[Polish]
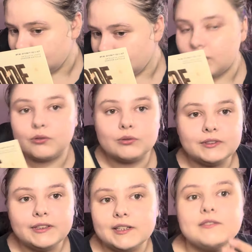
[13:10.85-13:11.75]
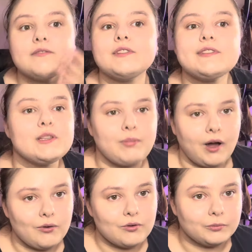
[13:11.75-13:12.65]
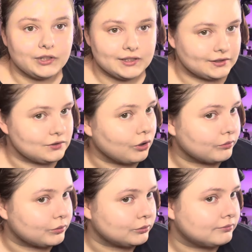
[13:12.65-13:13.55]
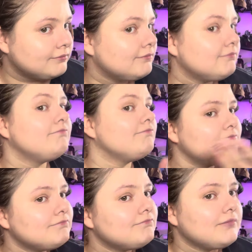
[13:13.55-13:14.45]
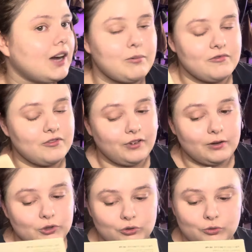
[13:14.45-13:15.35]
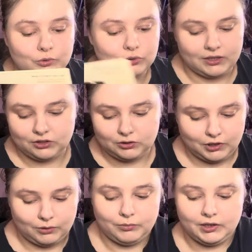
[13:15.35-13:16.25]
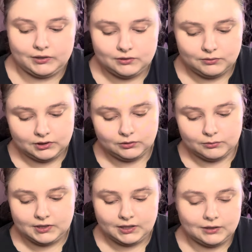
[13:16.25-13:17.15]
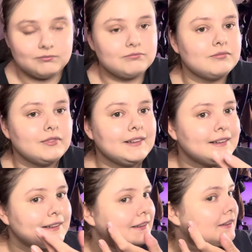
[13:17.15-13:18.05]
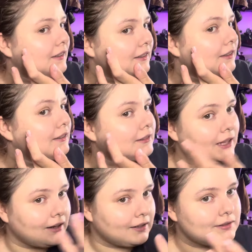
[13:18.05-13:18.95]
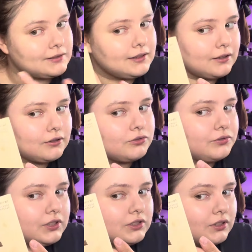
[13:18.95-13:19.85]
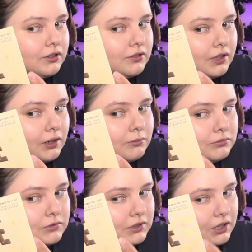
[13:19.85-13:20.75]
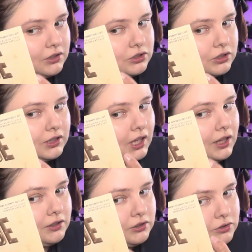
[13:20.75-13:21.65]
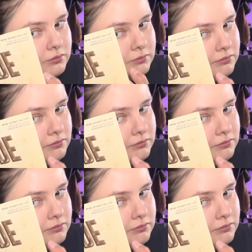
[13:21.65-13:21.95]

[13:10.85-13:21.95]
Ogólnie wysypało mnie znowu, a powiem Wam, że już był czas, że miałam bardzo ładną cerę. E, teraz jakoś, wiecie, tam nie, że kiedyś,